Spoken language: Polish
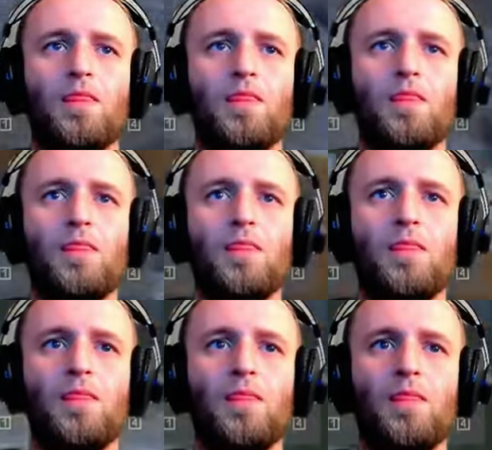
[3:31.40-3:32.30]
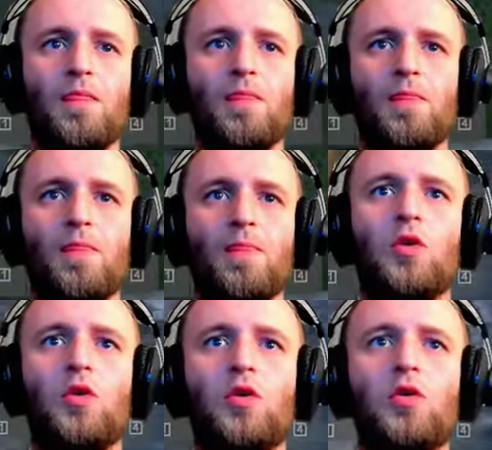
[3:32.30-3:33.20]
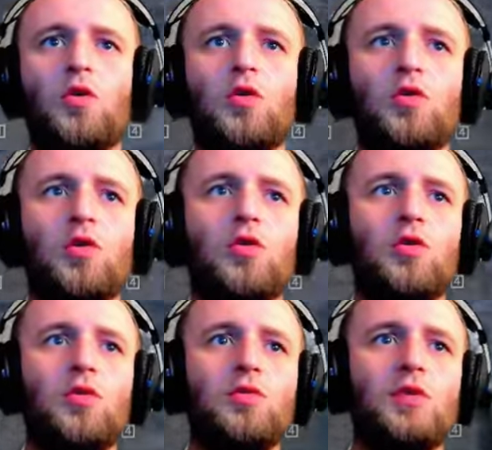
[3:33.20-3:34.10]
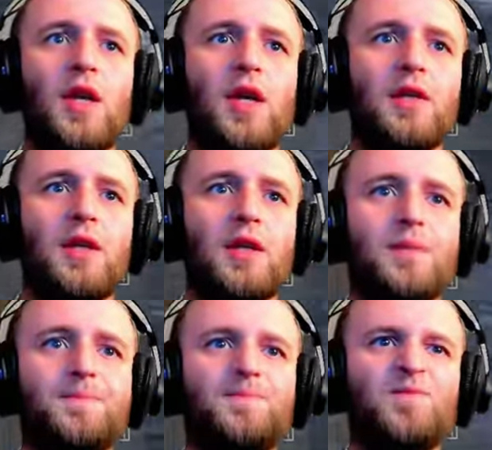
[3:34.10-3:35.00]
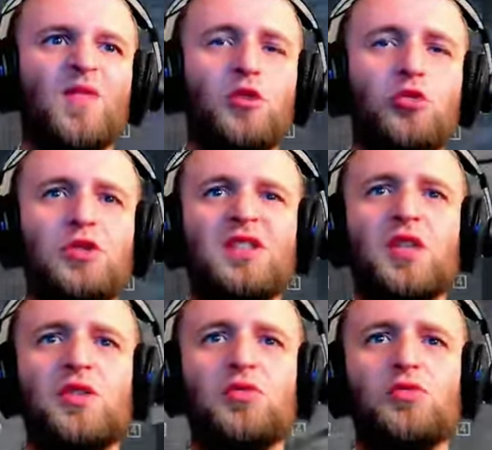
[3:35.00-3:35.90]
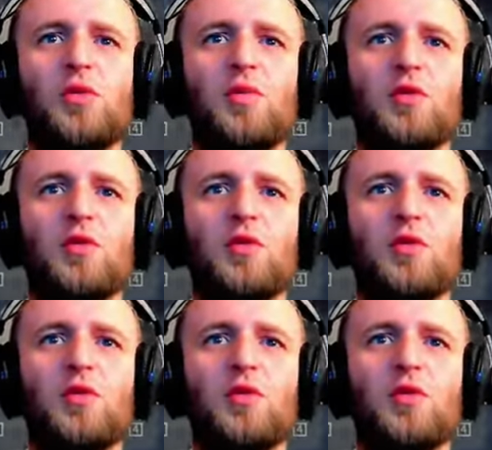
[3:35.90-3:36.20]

czyli mam strzelić. No, no, nie, nie. No tu jest strasznie dużo